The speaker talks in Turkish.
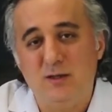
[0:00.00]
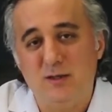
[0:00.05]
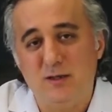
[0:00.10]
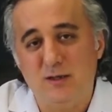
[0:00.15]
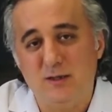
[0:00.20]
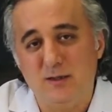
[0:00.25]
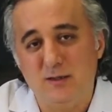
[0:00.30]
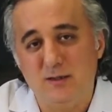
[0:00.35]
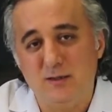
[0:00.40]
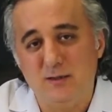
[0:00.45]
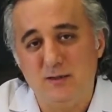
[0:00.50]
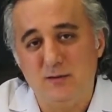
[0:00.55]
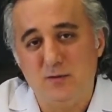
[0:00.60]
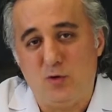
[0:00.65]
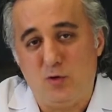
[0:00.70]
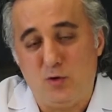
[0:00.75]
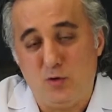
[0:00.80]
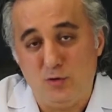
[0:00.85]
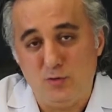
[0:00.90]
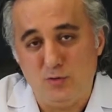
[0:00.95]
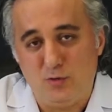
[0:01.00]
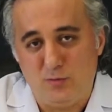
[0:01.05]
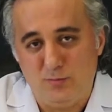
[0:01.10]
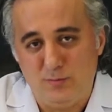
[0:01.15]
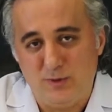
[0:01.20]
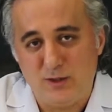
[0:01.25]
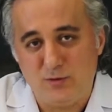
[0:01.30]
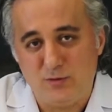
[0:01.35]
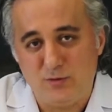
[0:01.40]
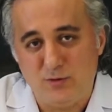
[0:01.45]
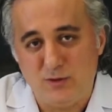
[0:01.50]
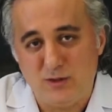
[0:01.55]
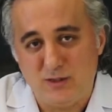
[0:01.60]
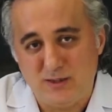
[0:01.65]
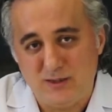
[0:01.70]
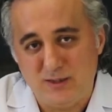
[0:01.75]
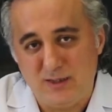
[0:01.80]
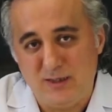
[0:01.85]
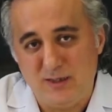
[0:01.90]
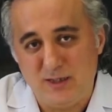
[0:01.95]
10-15 ee, gün
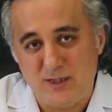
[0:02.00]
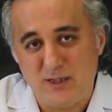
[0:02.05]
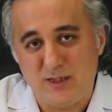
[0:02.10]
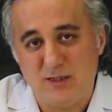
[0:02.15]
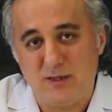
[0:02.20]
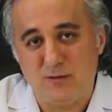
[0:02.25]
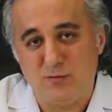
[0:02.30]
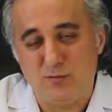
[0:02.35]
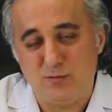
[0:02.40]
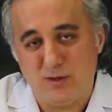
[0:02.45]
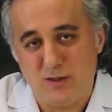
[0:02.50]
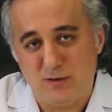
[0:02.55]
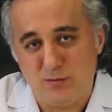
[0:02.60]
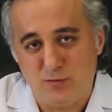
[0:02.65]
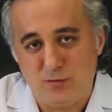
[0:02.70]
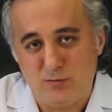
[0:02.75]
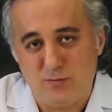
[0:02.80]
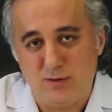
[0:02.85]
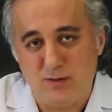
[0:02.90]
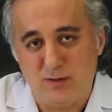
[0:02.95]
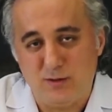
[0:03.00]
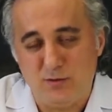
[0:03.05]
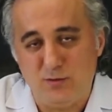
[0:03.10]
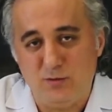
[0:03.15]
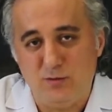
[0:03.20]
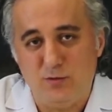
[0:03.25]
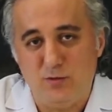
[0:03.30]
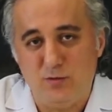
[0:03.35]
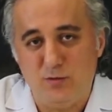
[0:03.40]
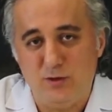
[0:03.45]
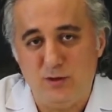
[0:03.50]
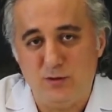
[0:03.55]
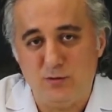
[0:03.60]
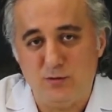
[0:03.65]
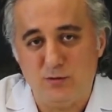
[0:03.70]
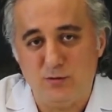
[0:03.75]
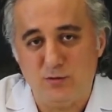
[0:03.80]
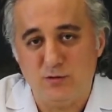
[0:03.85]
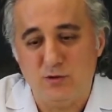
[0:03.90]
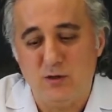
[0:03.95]
cinsel ilişkiden uzak durmaları
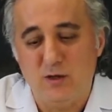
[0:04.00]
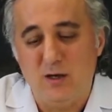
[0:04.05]
öneriyoruz.